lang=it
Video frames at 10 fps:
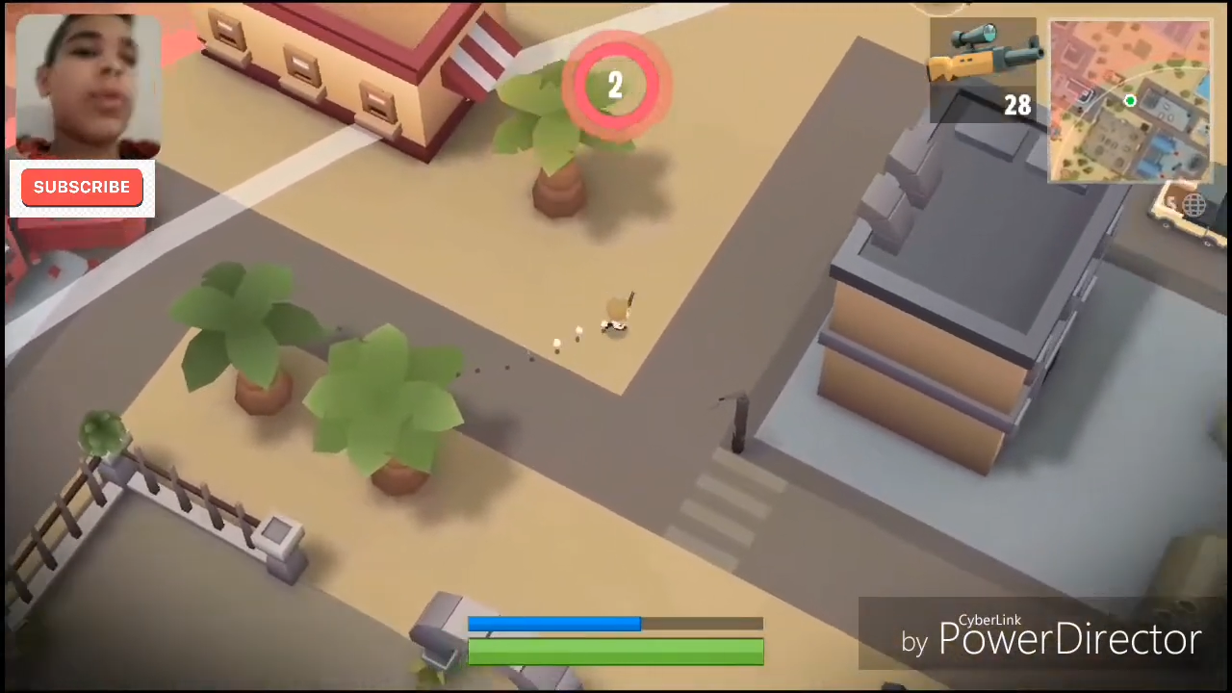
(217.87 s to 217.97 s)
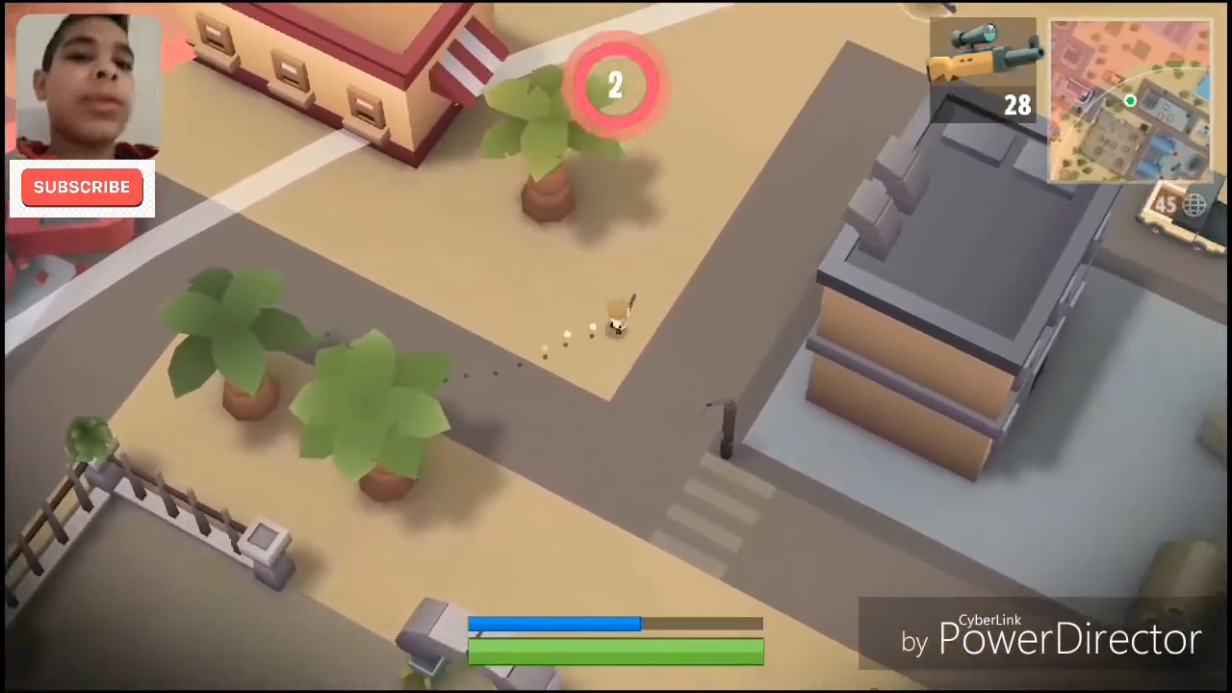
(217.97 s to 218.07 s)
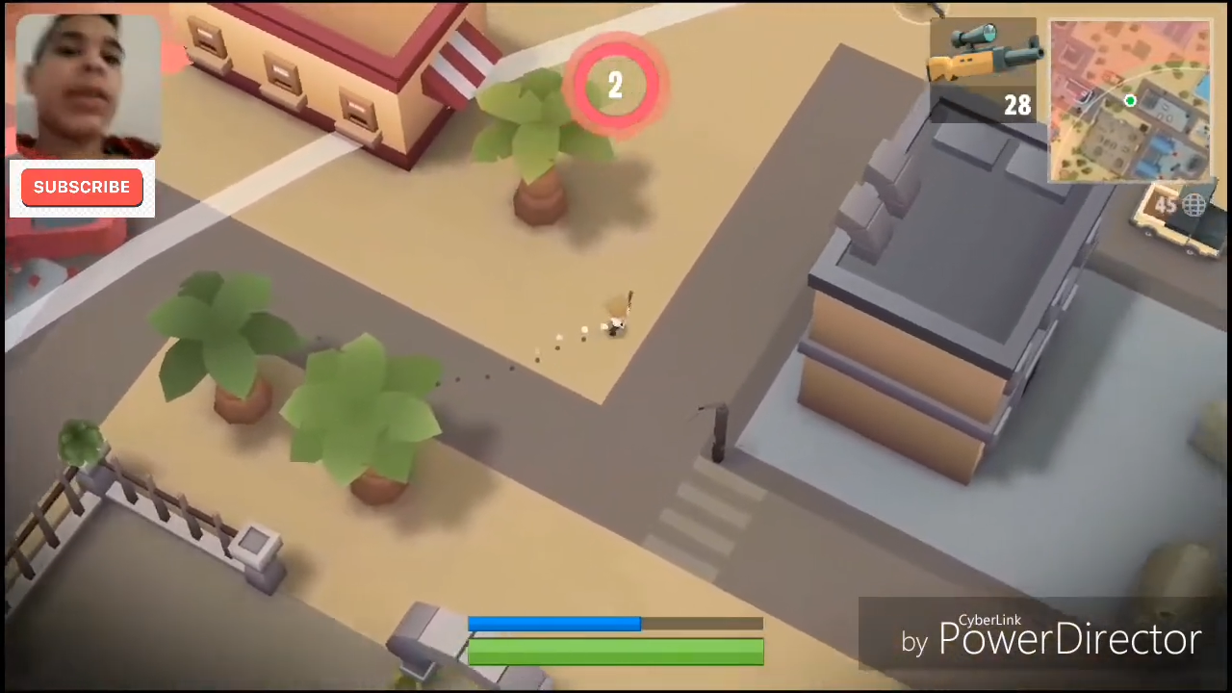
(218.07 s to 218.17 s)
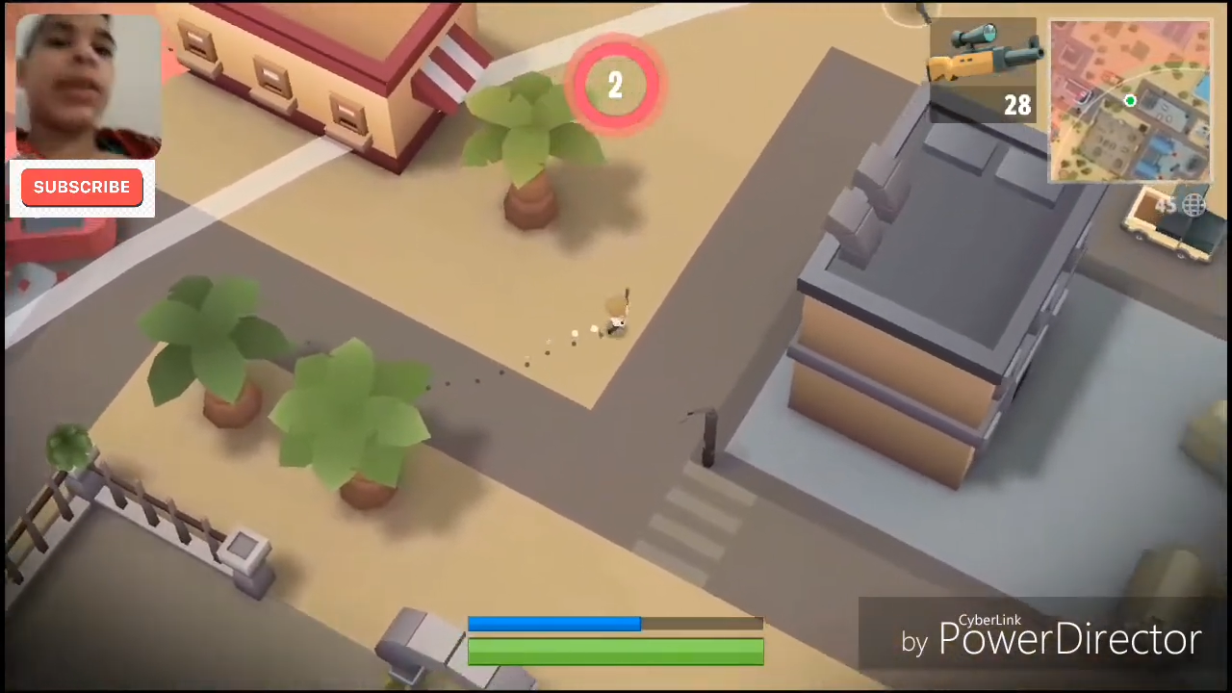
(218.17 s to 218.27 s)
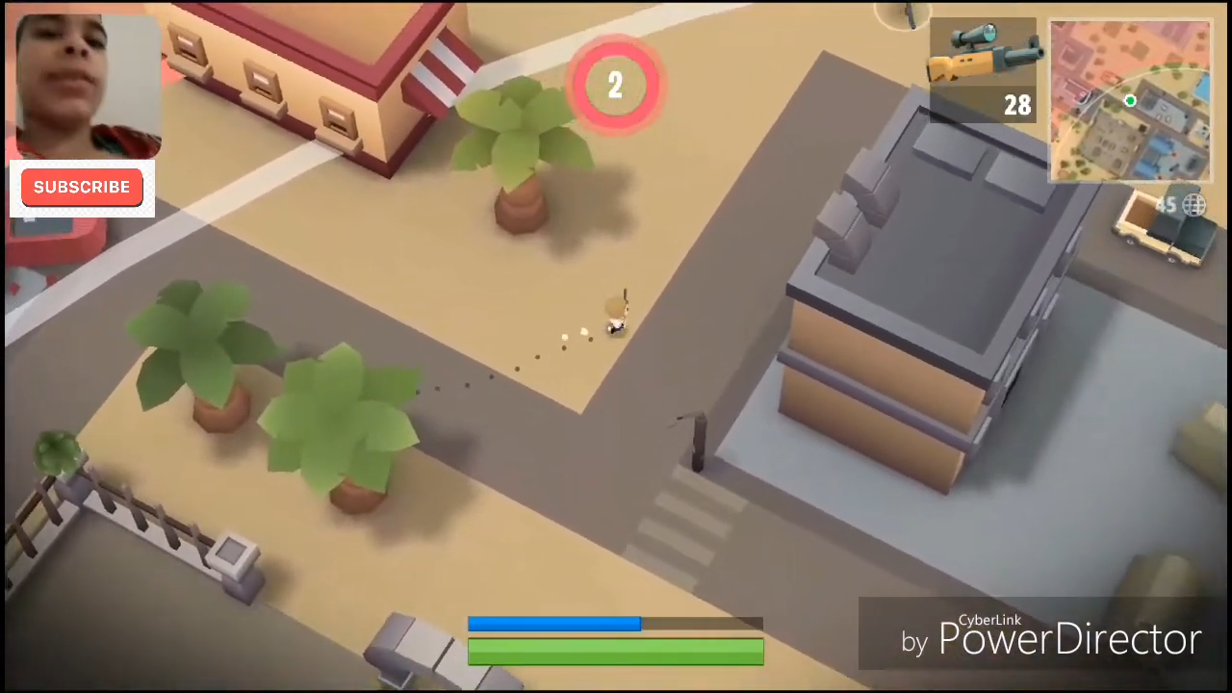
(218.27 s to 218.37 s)

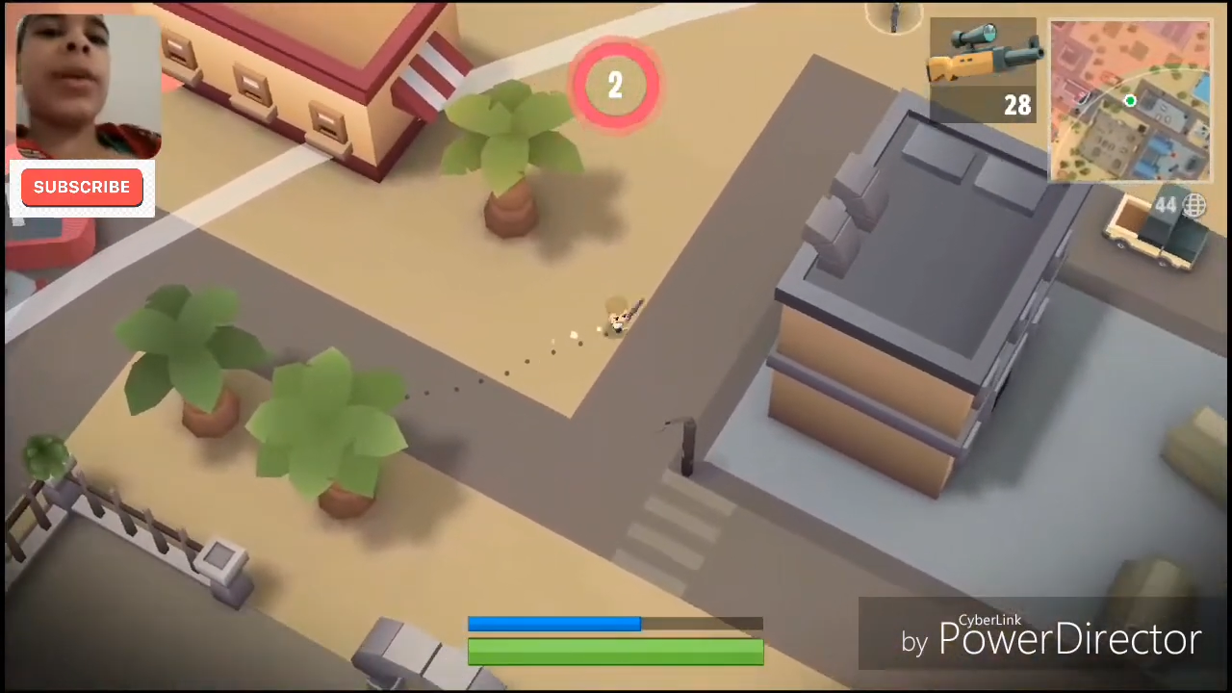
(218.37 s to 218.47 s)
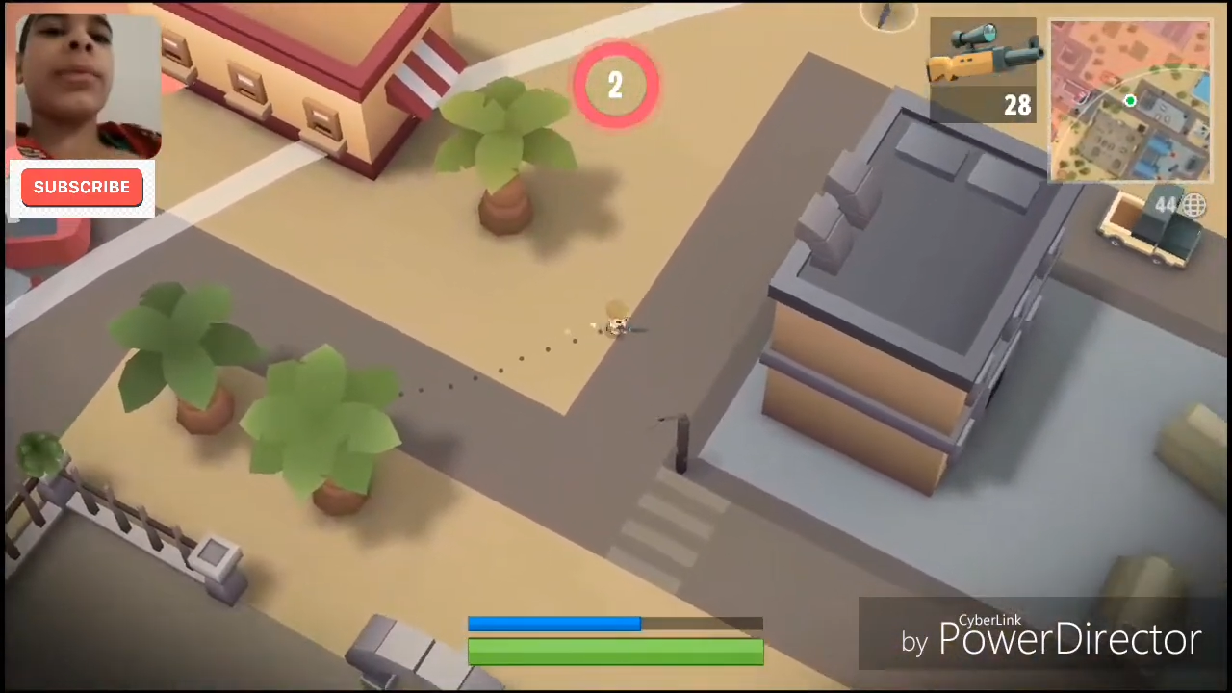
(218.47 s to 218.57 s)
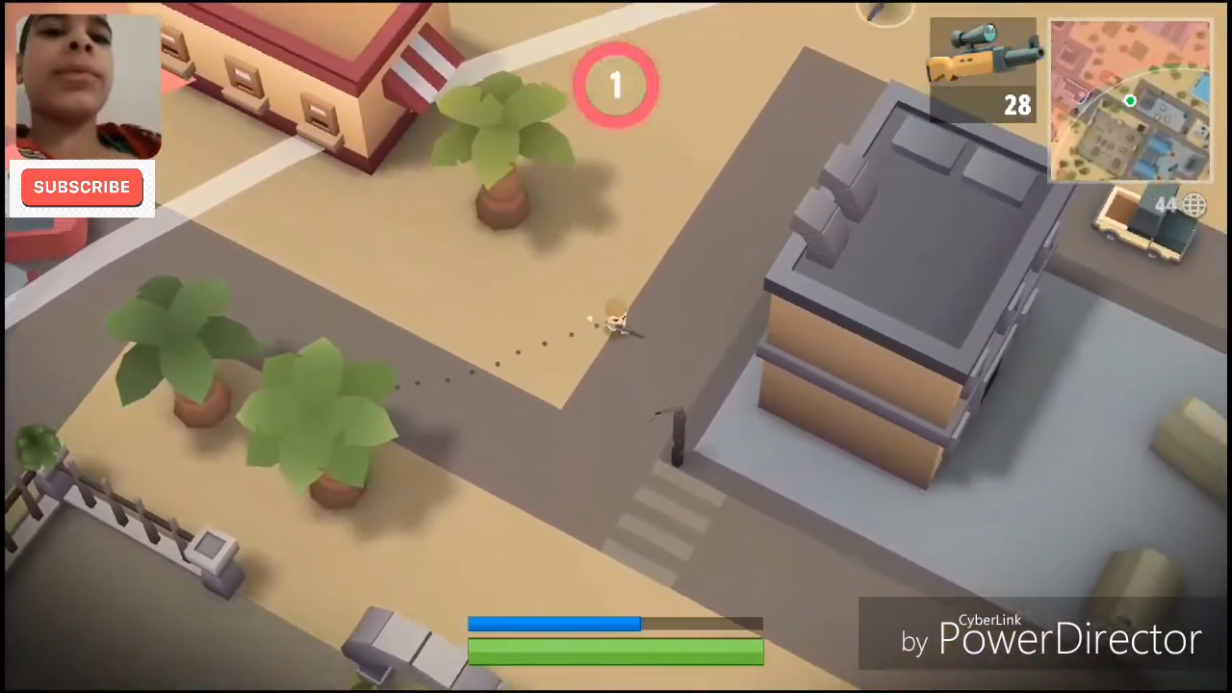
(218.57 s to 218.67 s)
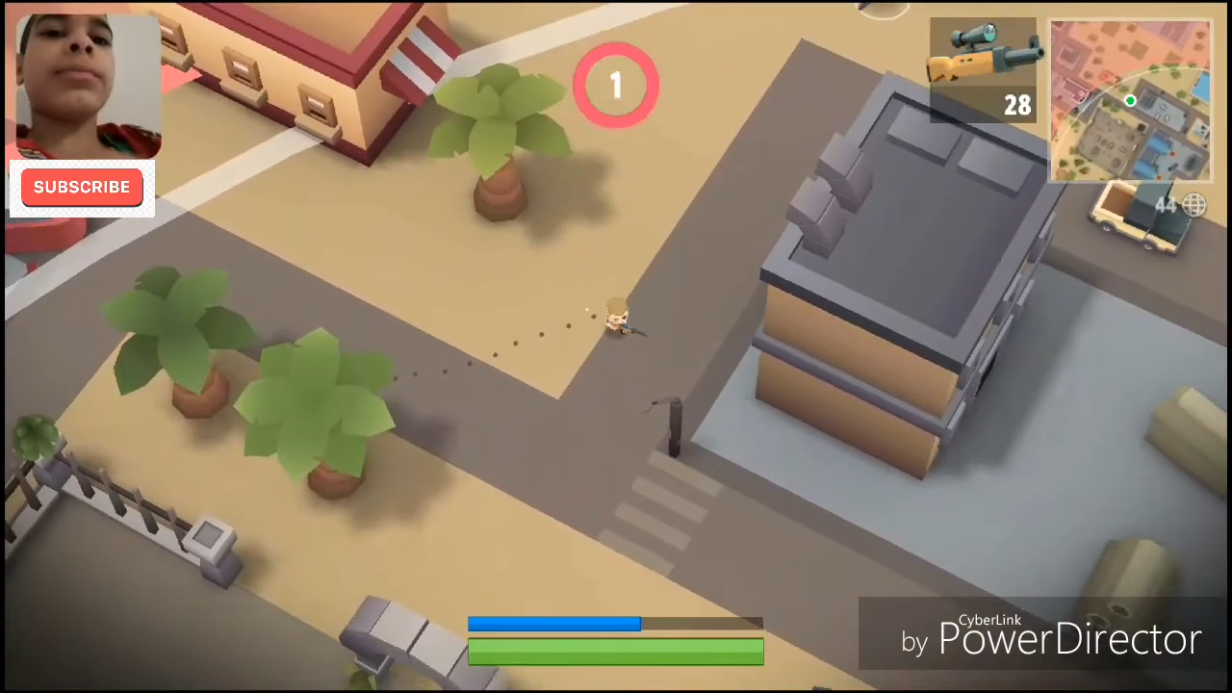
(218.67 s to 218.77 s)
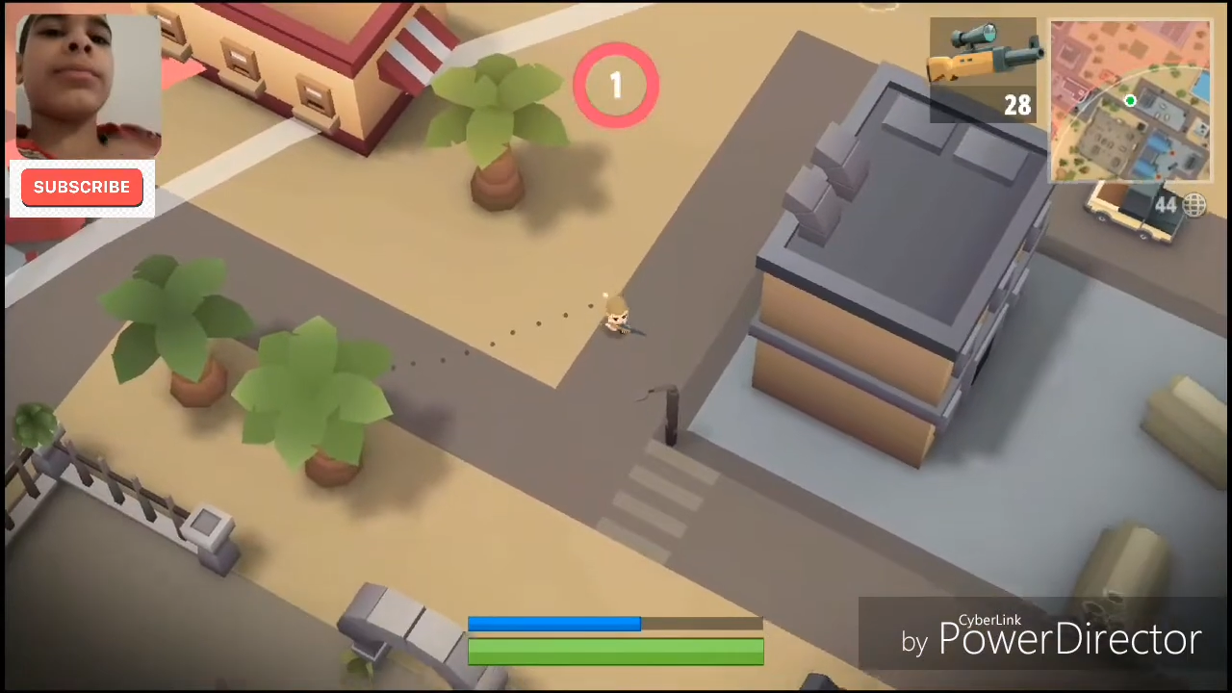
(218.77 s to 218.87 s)
Quanti qui siamo?